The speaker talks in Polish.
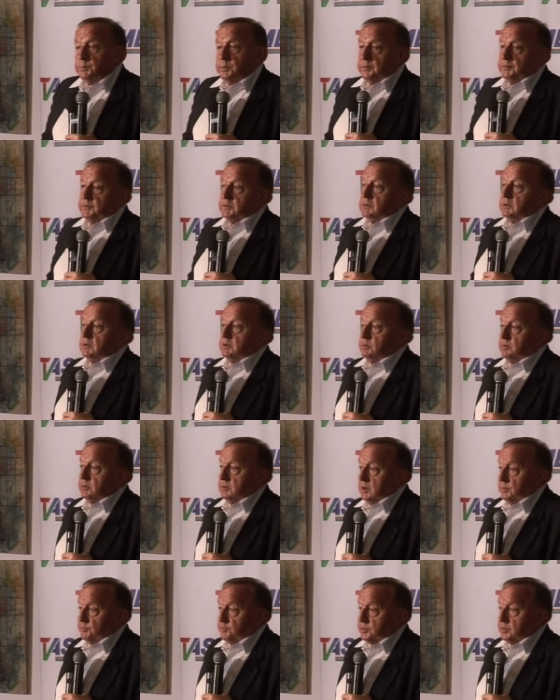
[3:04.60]
powinniśmy
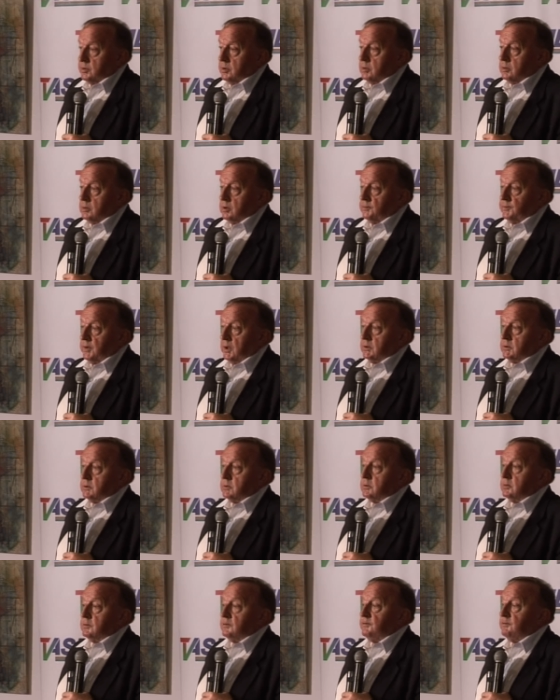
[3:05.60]
się
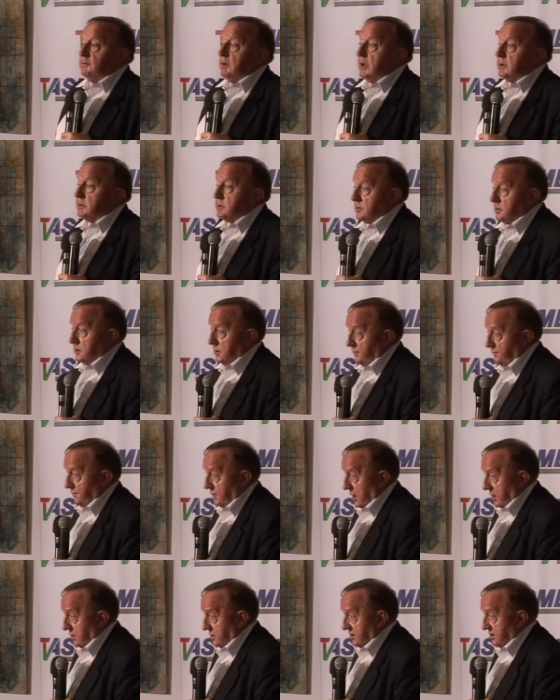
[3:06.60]
przygotować właśnie w
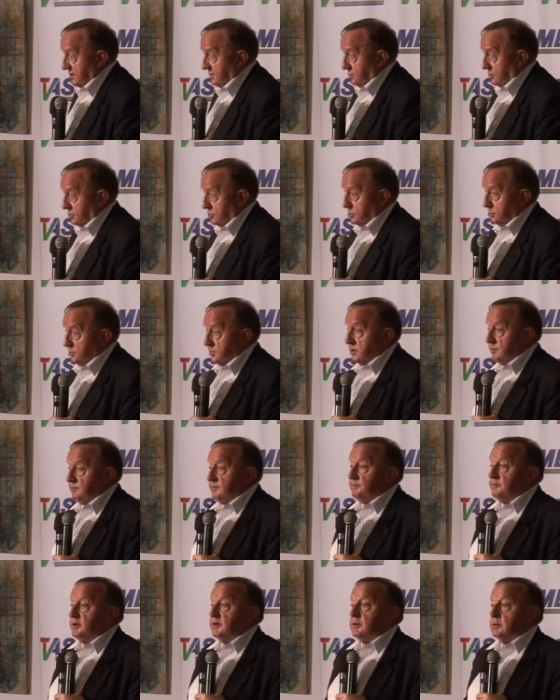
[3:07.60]
taki sposób,
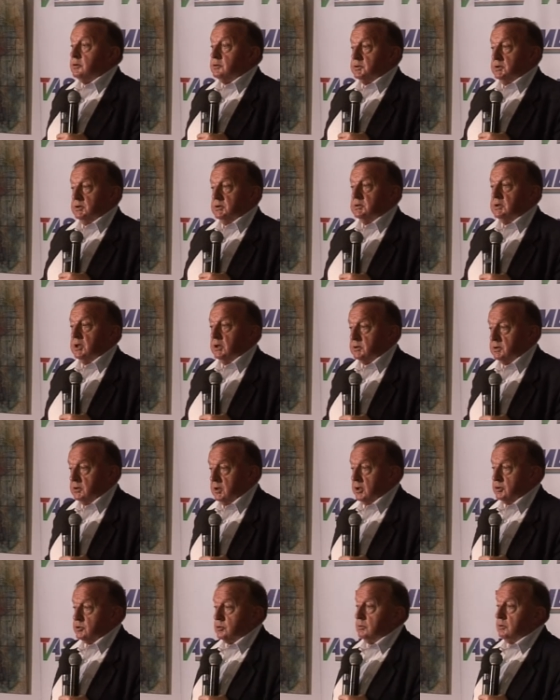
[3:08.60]
żeby wykorzystać
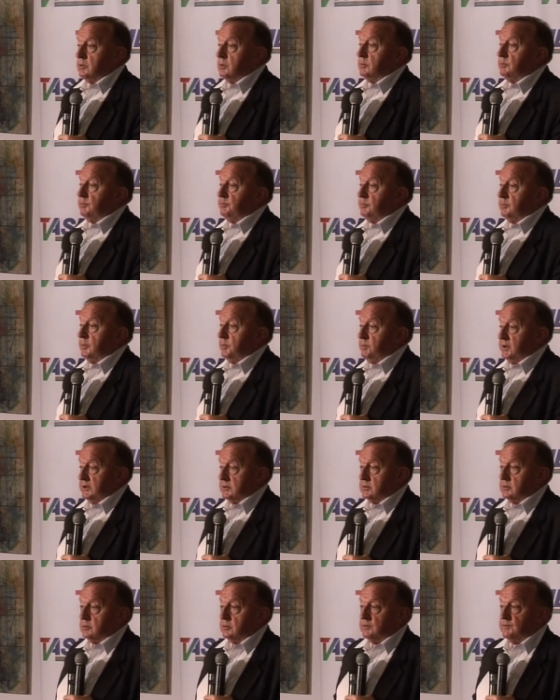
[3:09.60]
naszą
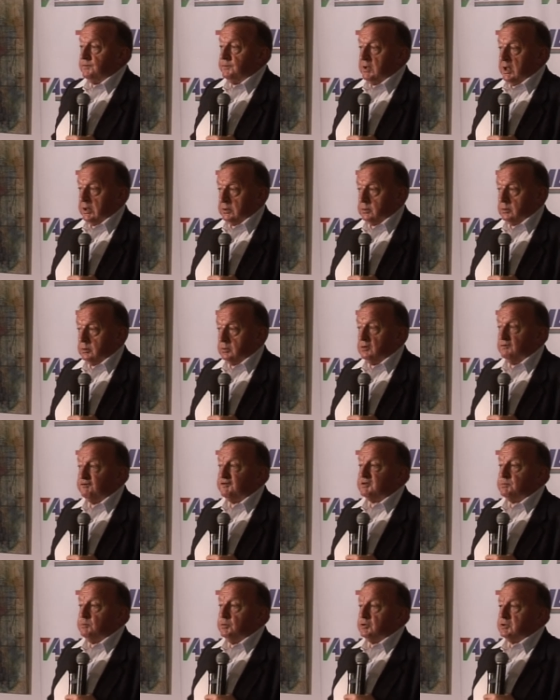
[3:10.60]
obecność w NATO do
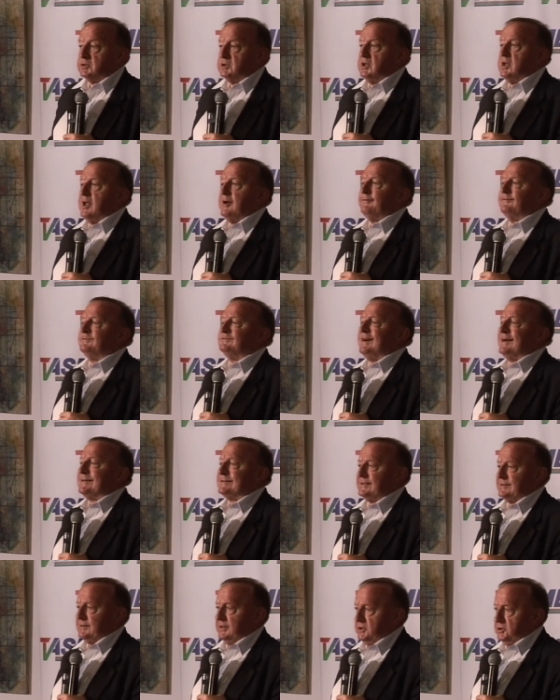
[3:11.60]
wzmocnienia
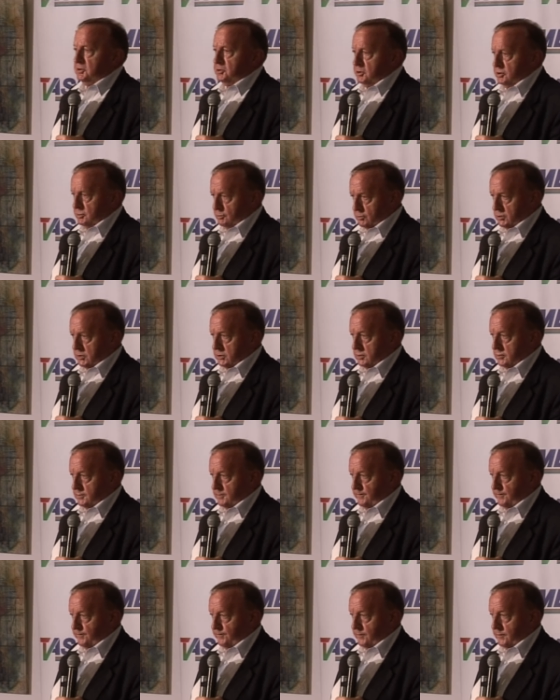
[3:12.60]
własnej siły
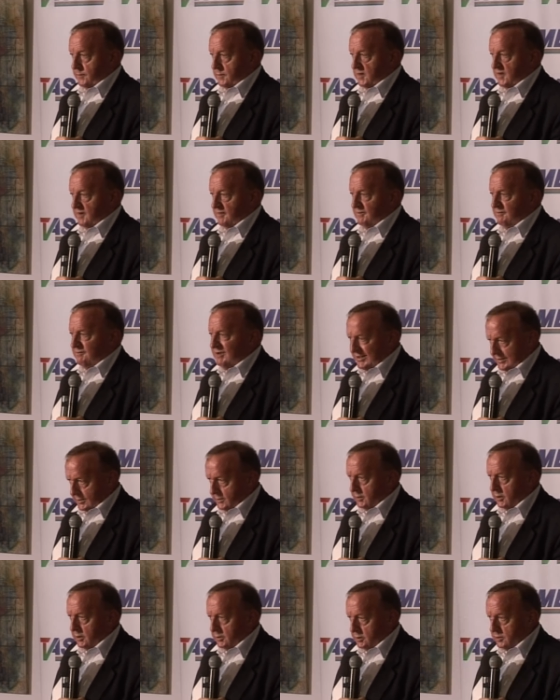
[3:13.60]

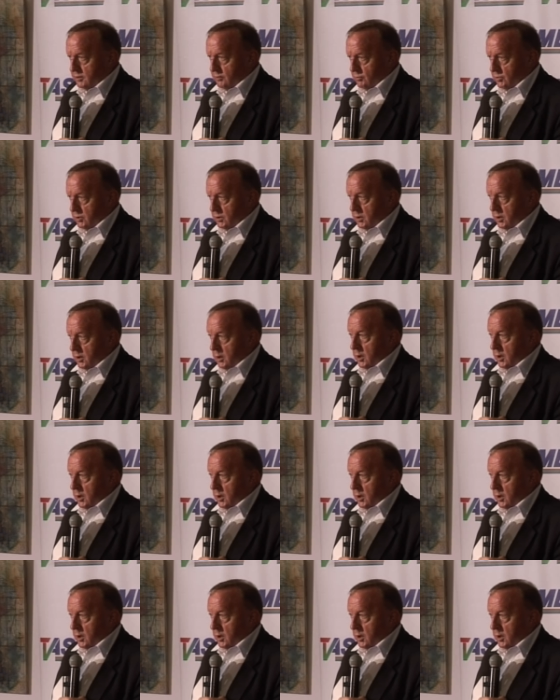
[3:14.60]
własnej siły.